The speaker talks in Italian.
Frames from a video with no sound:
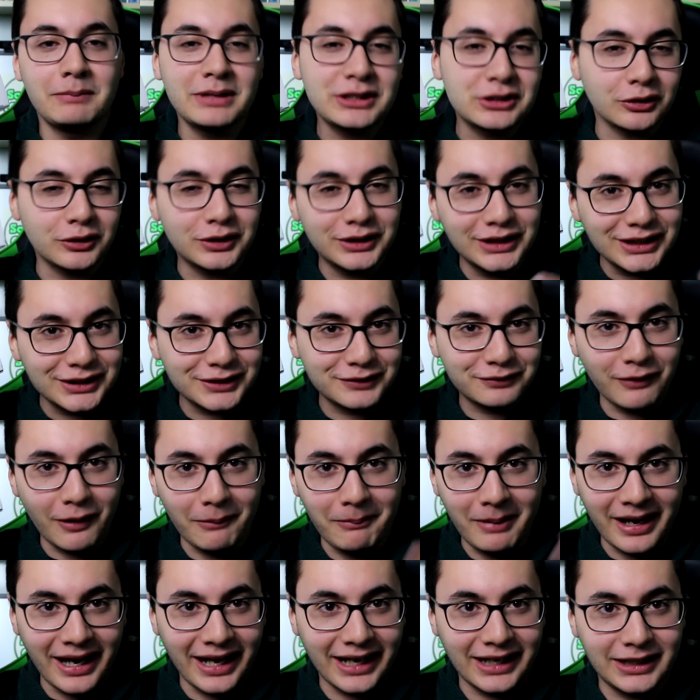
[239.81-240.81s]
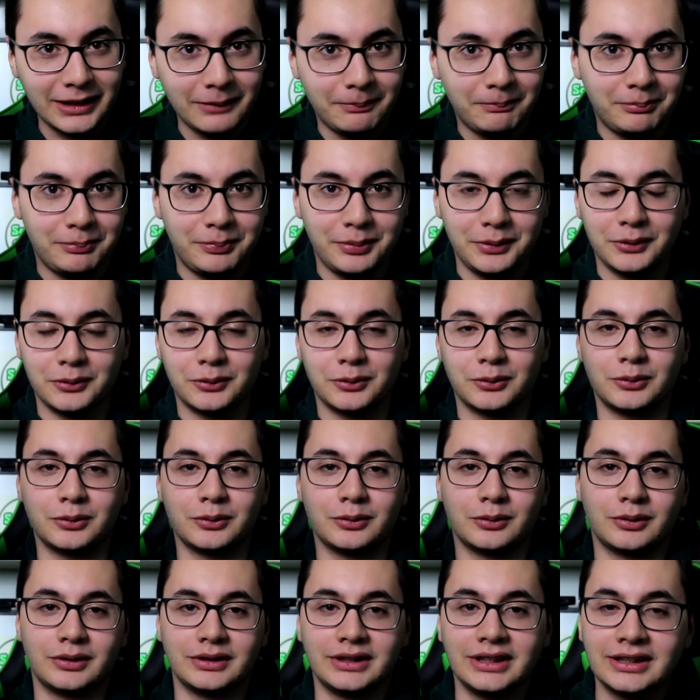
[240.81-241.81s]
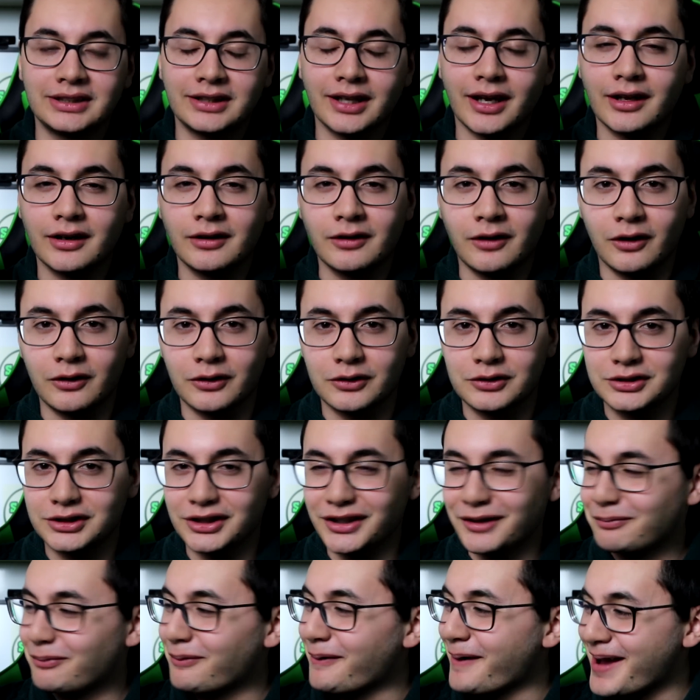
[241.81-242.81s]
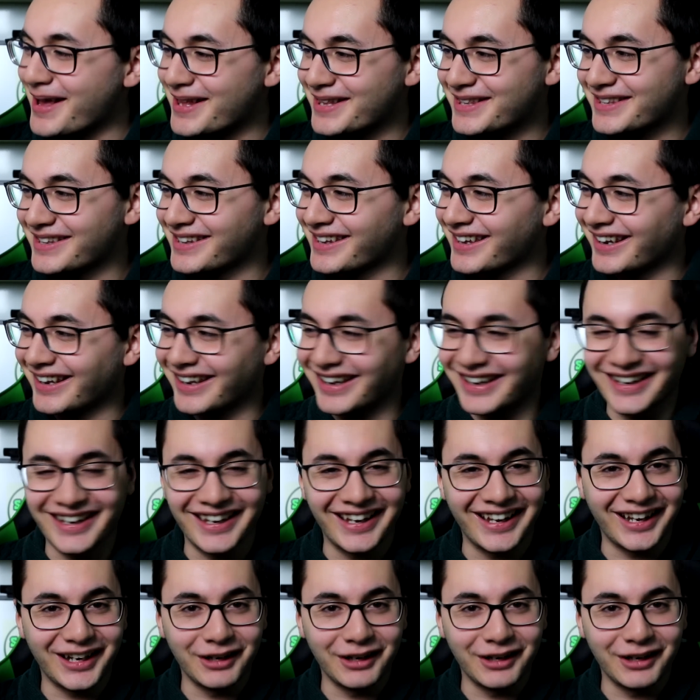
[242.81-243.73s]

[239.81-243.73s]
mi soddisfa magari di più di technology, può essere che